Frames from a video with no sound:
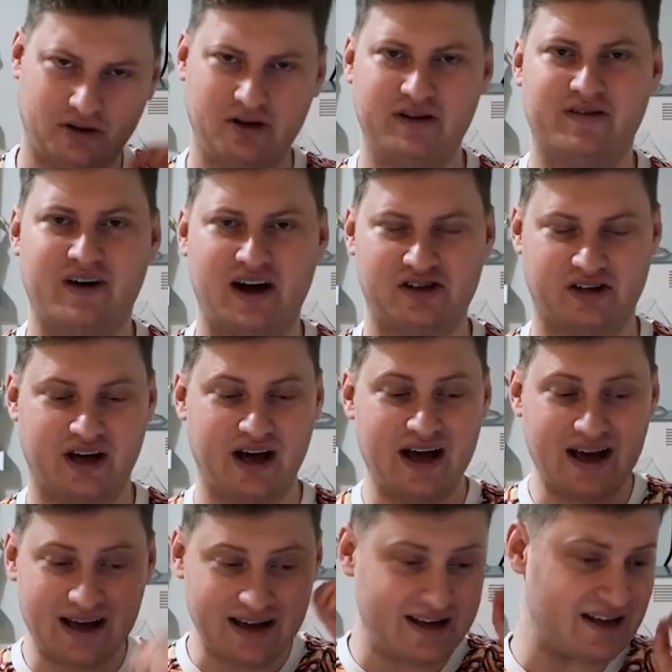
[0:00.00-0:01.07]
но не важно.
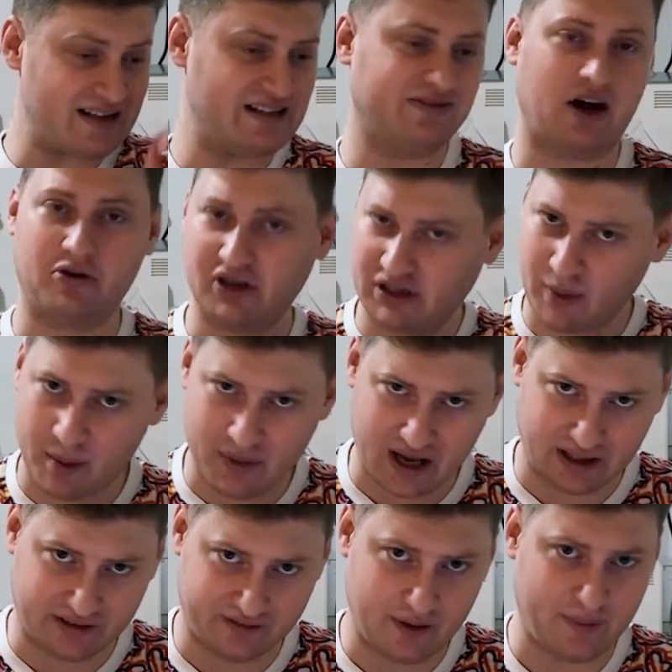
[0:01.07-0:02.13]
Если в какой-то
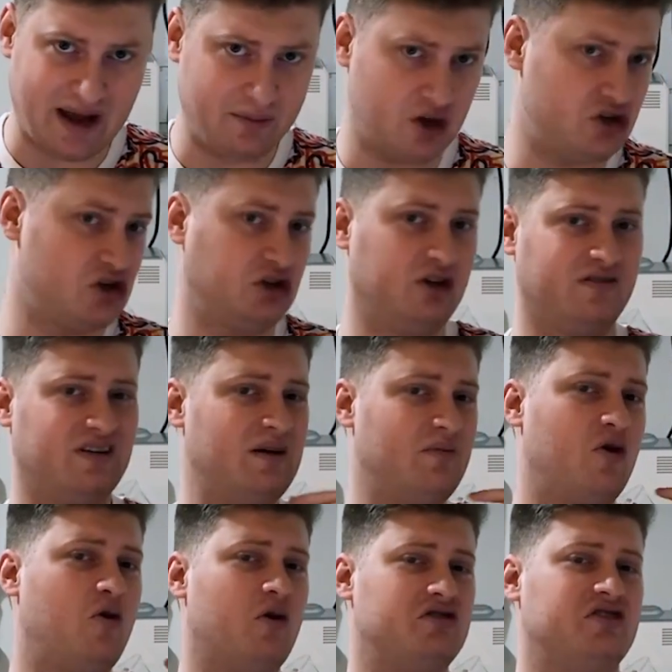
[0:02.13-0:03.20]
момент вы поймете, что
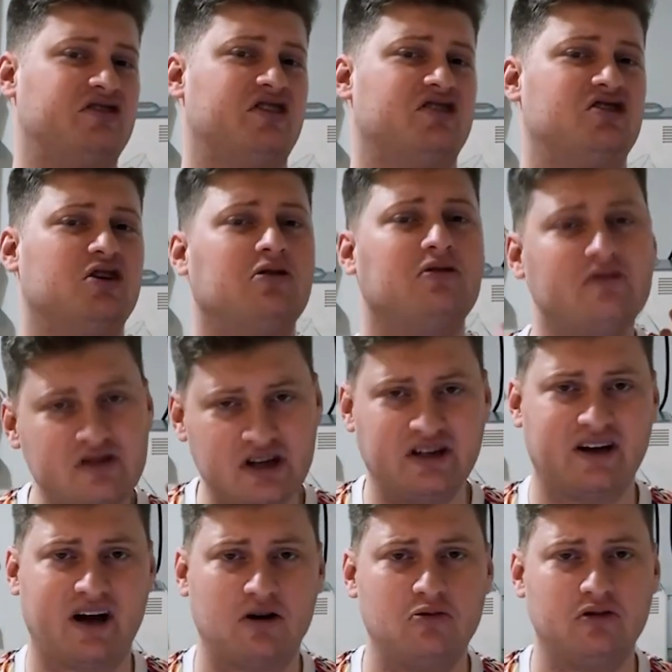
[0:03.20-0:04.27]
вам хочется загрузить
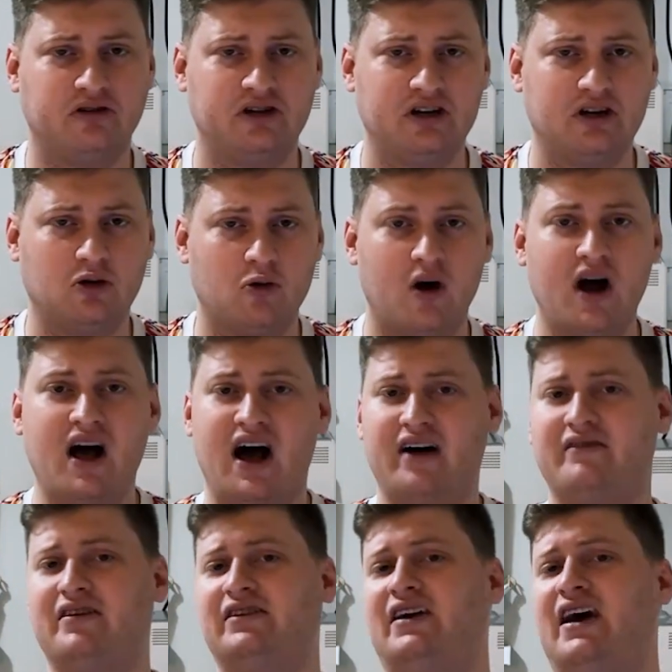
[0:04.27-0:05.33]
на какую-то игру,
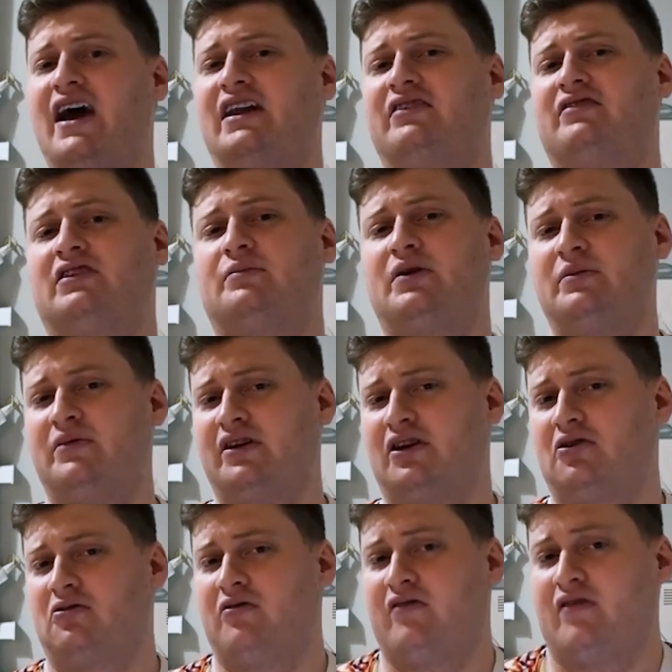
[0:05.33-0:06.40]
а вы до этого, например,
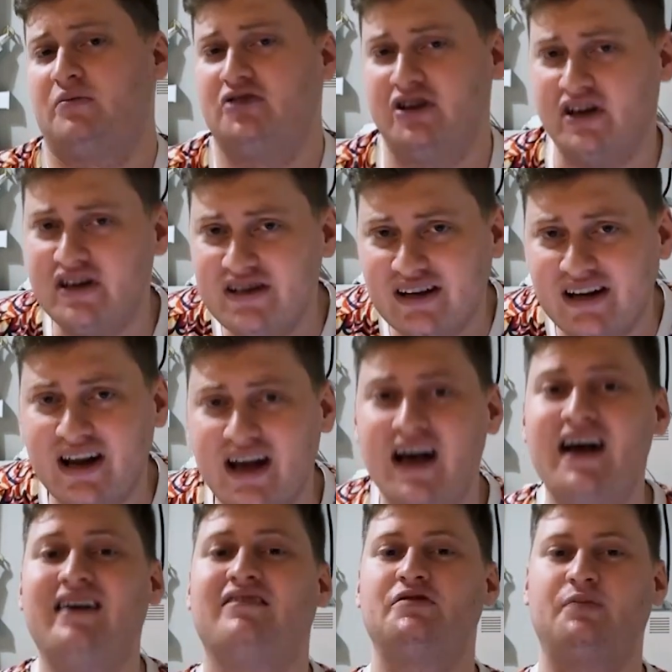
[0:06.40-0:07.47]
такого вообще не делали,
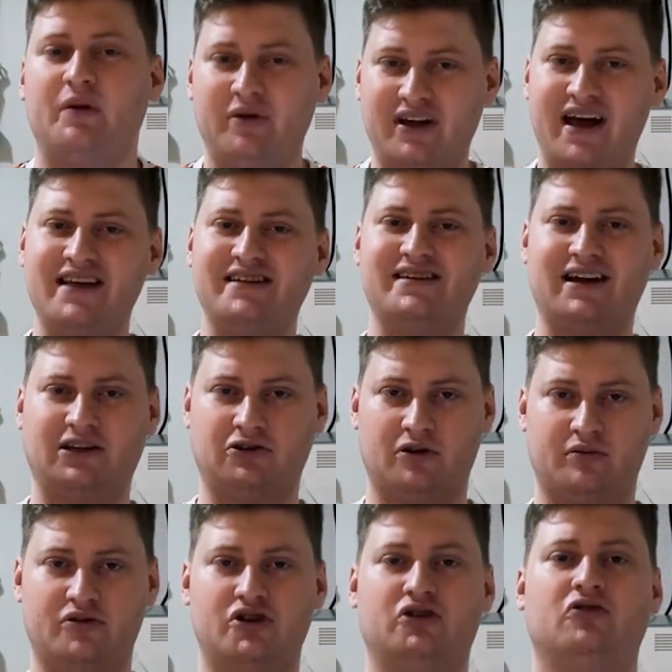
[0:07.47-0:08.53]
вспоминайте о
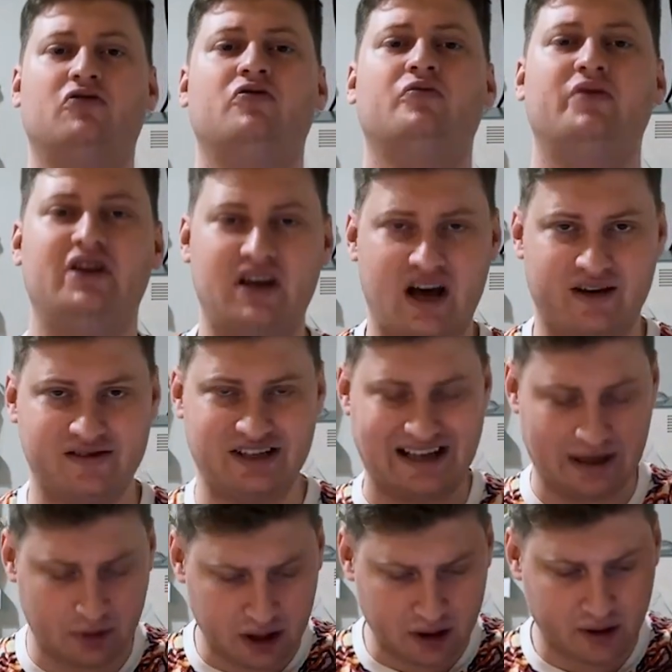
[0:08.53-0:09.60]
том, что у меня в
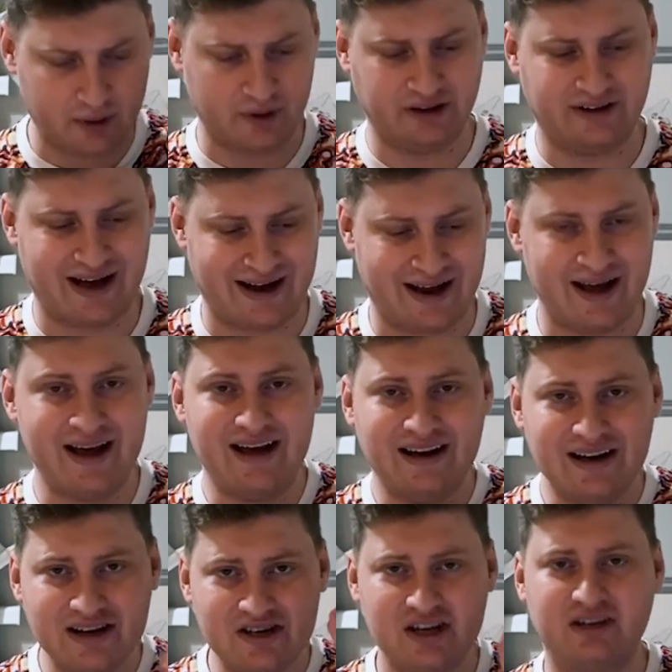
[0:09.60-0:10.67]
закрепленном комментарии
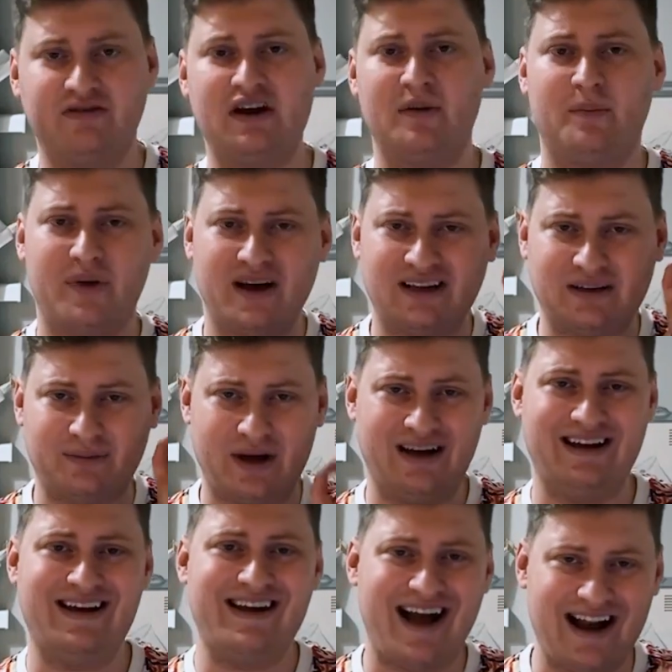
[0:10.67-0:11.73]
лежит фрибет от
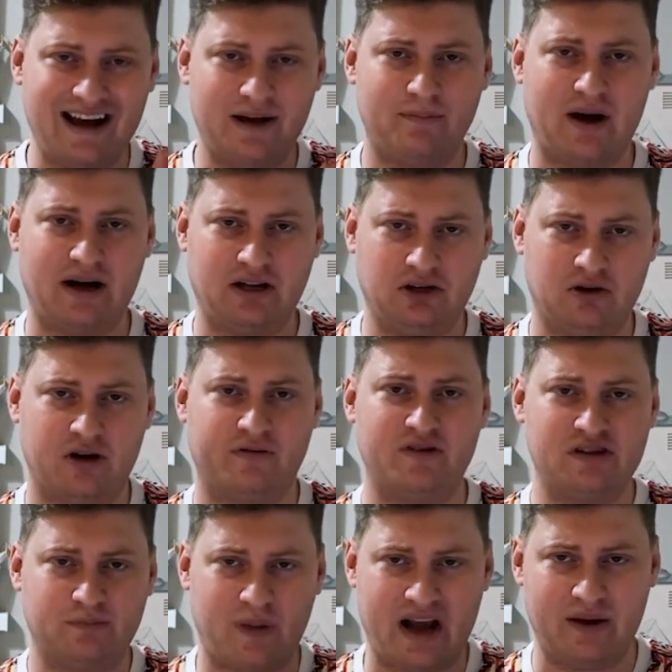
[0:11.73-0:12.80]
моих легальных партнеров
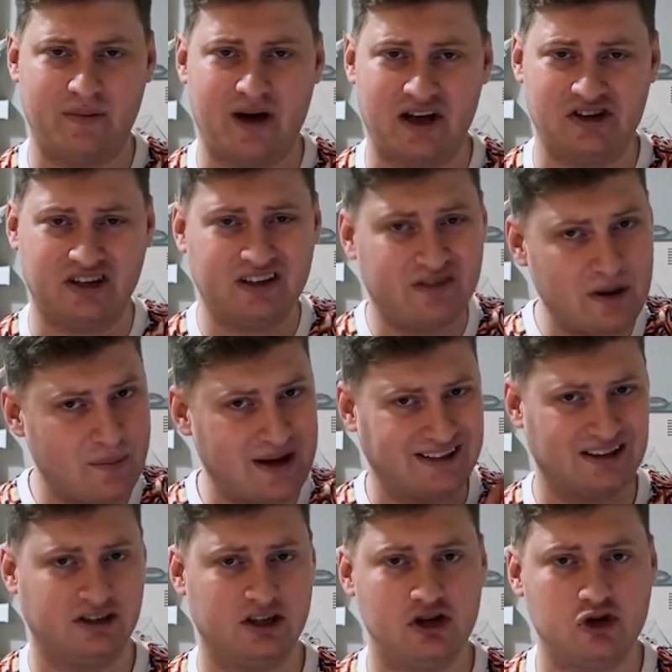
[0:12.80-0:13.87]
из пари матч. Это фрибет
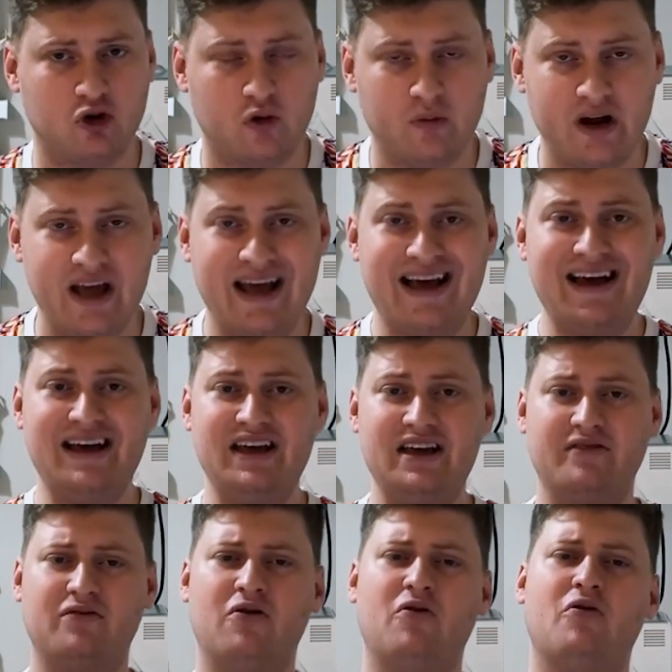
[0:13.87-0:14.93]
на 1000 рублей, и
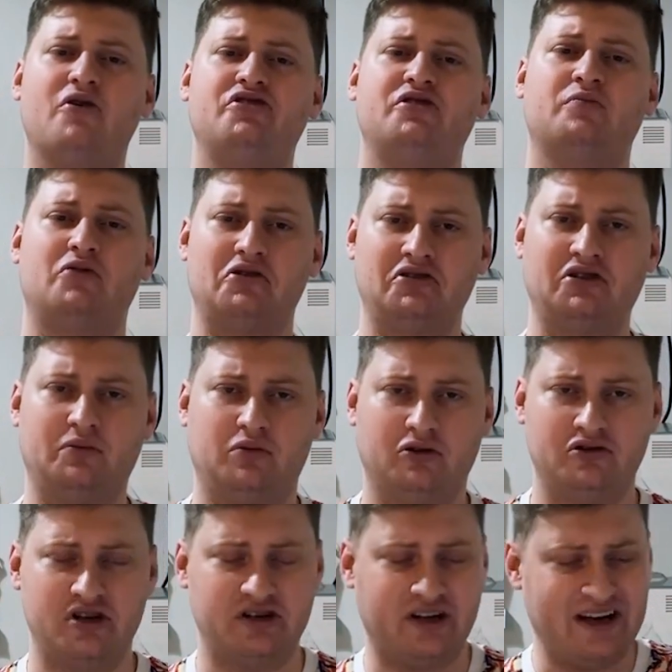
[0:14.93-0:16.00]
его очень просто
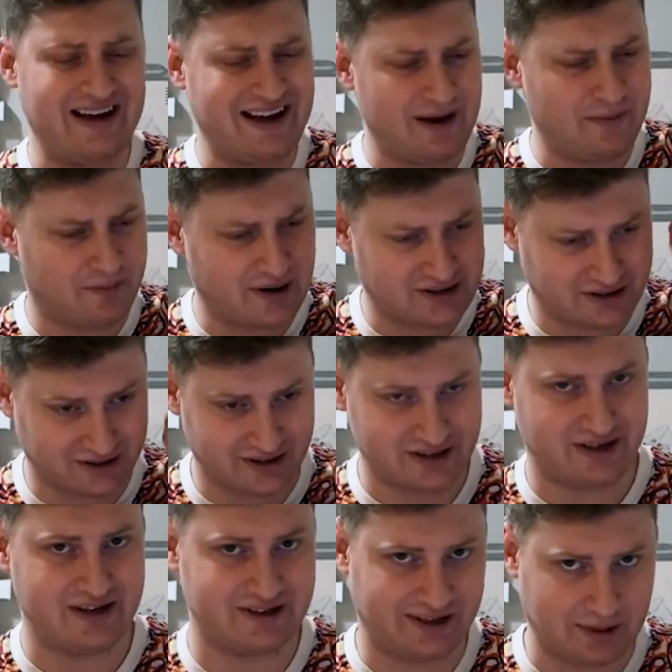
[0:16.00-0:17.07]
получить. Кликаем по
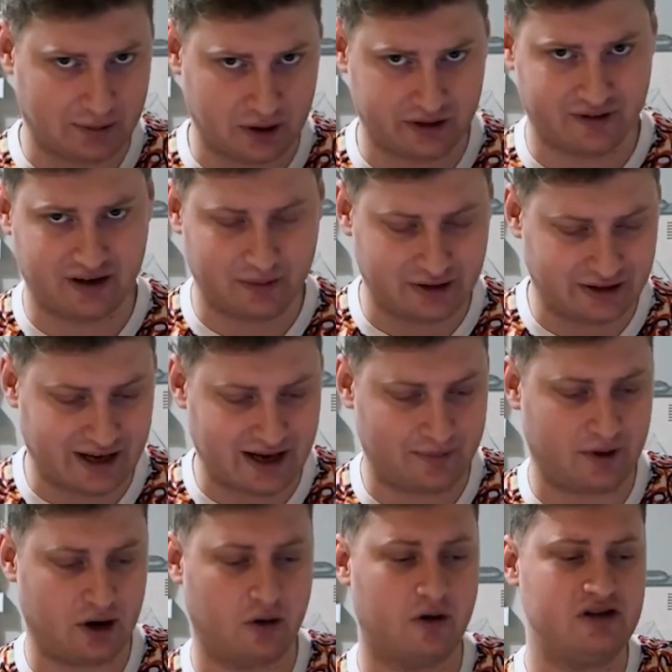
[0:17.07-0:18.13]
ссылочке из закрепленного комментария.
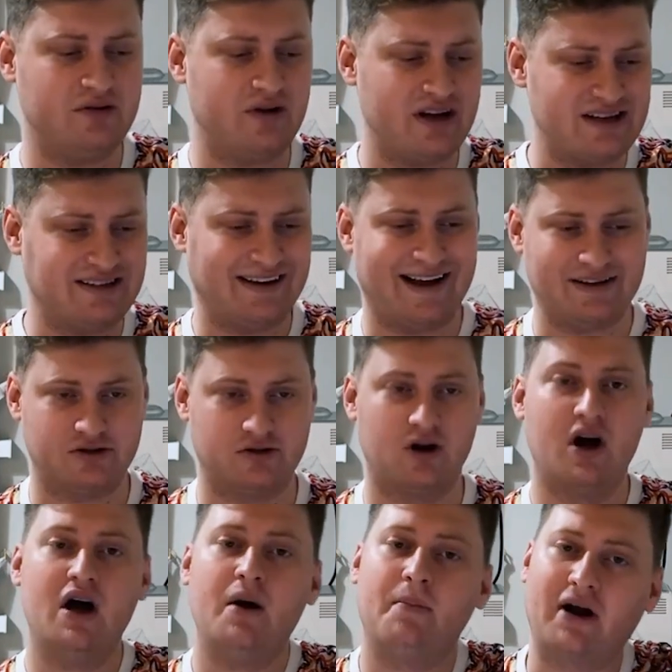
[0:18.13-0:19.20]
Проходим регистрацию,
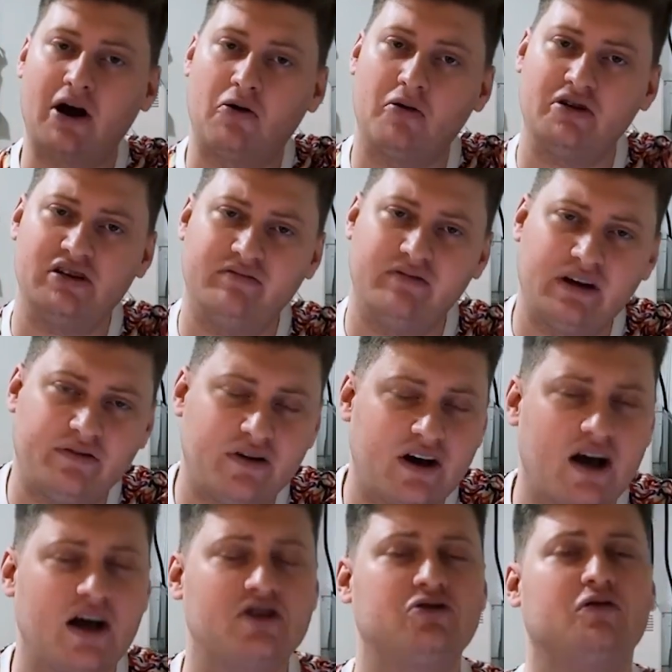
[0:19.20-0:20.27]
проходим
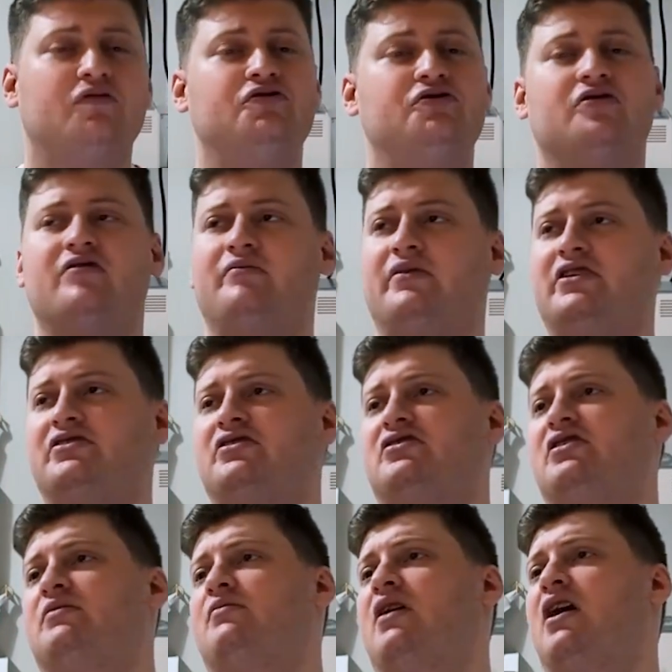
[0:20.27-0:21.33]
верификацию. Все вместе
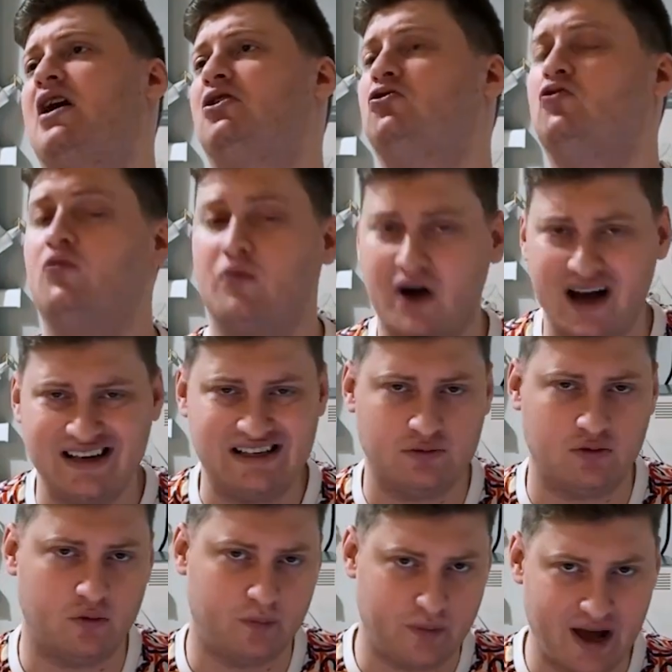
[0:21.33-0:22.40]
занимает ну,
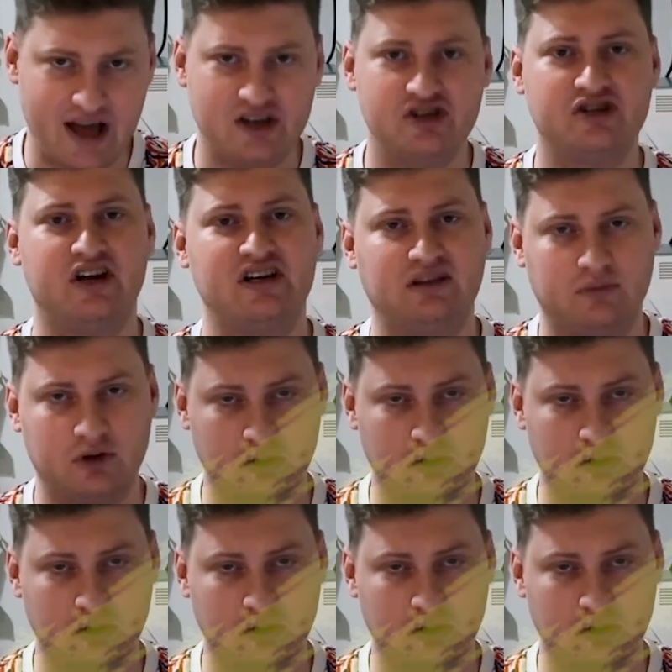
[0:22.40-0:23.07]
максимум 5-6 6